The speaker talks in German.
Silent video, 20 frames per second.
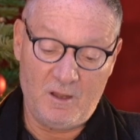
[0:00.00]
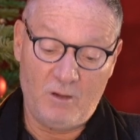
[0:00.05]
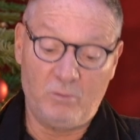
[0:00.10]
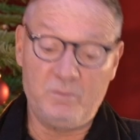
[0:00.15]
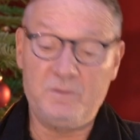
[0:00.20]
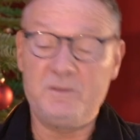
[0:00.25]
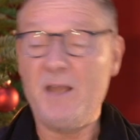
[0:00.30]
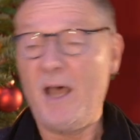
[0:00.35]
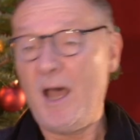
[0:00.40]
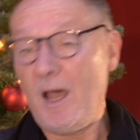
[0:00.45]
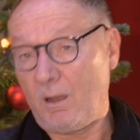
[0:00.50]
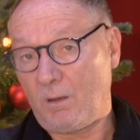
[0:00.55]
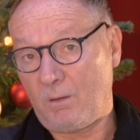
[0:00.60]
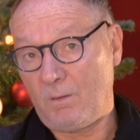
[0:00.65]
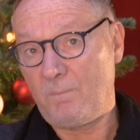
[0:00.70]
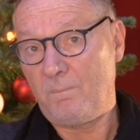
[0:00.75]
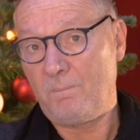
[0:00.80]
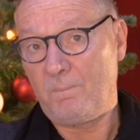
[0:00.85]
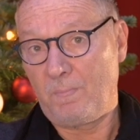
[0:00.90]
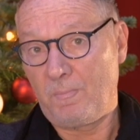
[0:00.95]
Und
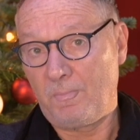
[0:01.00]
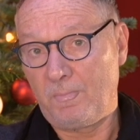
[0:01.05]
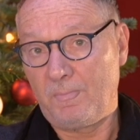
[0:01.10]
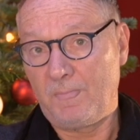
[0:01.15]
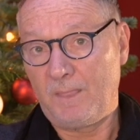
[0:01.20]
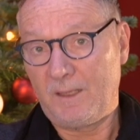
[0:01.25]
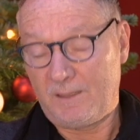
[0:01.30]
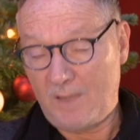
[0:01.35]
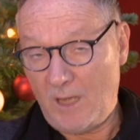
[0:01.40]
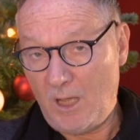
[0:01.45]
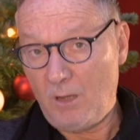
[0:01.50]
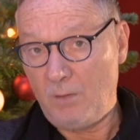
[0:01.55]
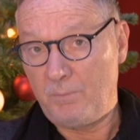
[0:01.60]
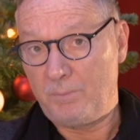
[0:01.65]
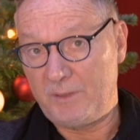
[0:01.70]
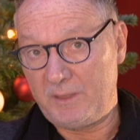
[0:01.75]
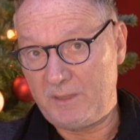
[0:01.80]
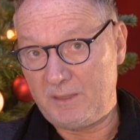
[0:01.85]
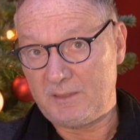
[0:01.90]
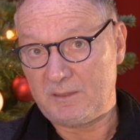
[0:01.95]
darum
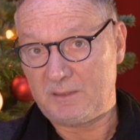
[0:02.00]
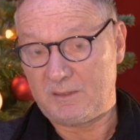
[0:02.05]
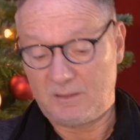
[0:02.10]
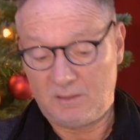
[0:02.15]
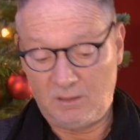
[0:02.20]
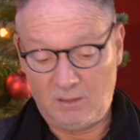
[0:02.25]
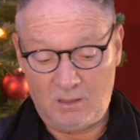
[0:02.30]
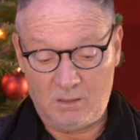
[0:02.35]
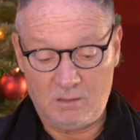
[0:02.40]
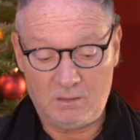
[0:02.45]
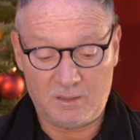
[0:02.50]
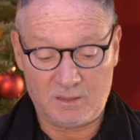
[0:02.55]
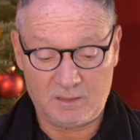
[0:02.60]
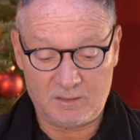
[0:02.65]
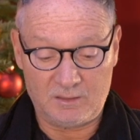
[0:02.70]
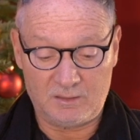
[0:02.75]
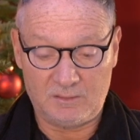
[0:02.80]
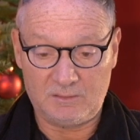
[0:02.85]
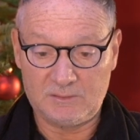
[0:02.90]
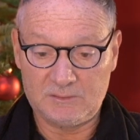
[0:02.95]
glaube ich,
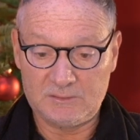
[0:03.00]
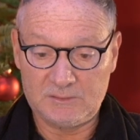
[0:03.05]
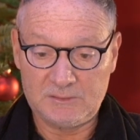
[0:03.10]
Onkel,